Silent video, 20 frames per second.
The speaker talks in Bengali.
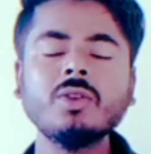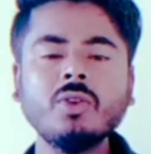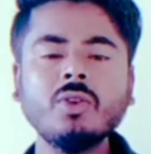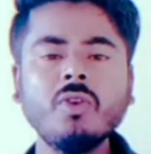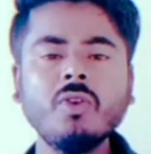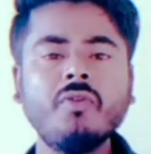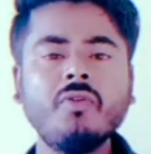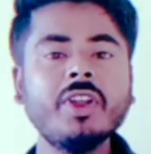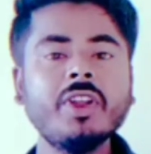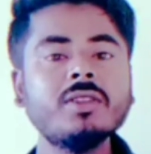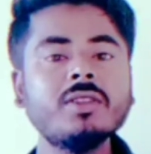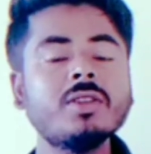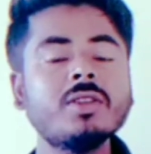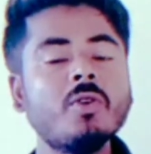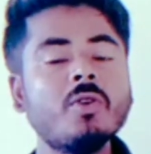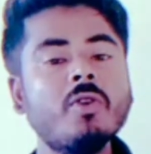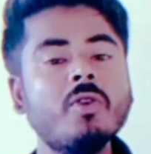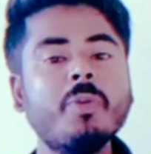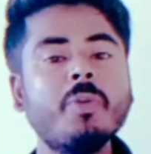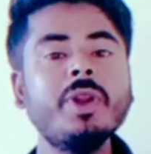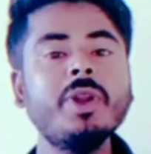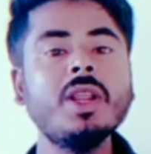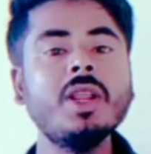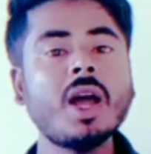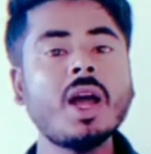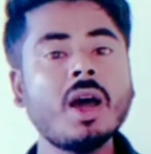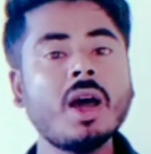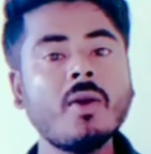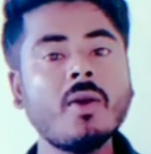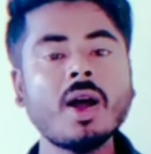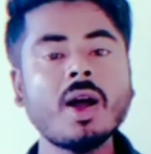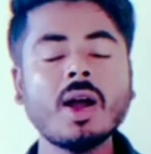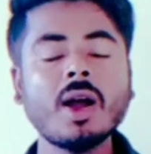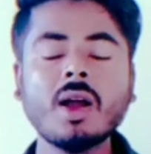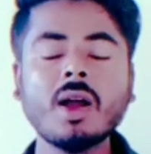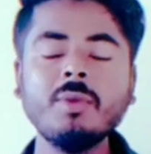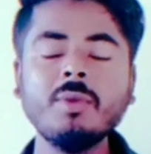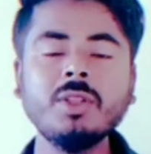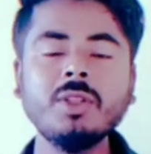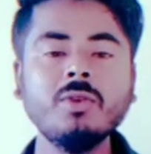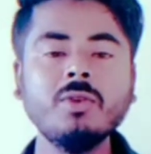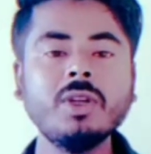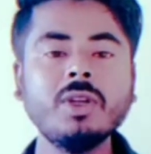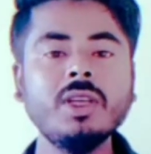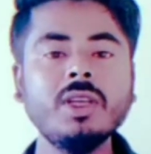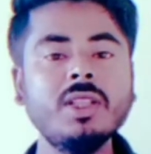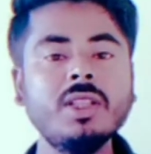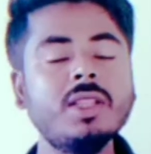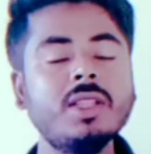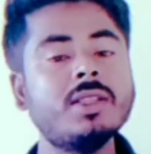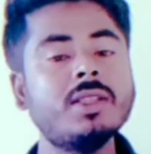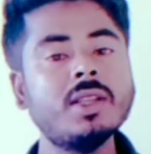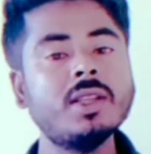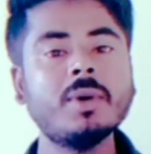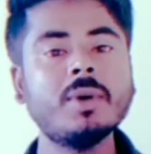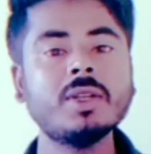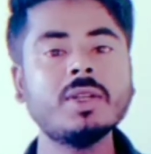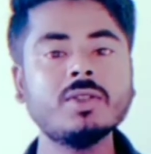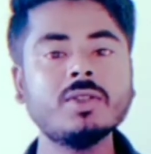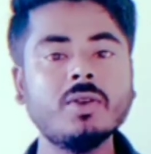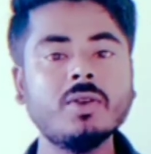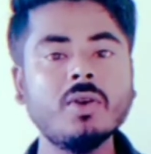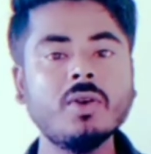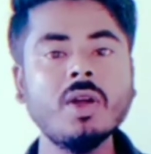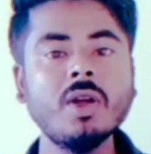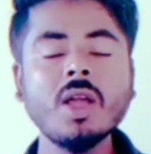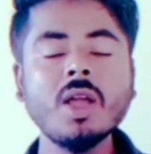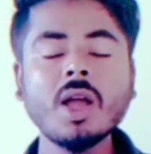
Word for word: তো ফ্রেন্ডস রুক্মিণীর আরও আগামী দুটি হিন্দি সিনেমার জন্য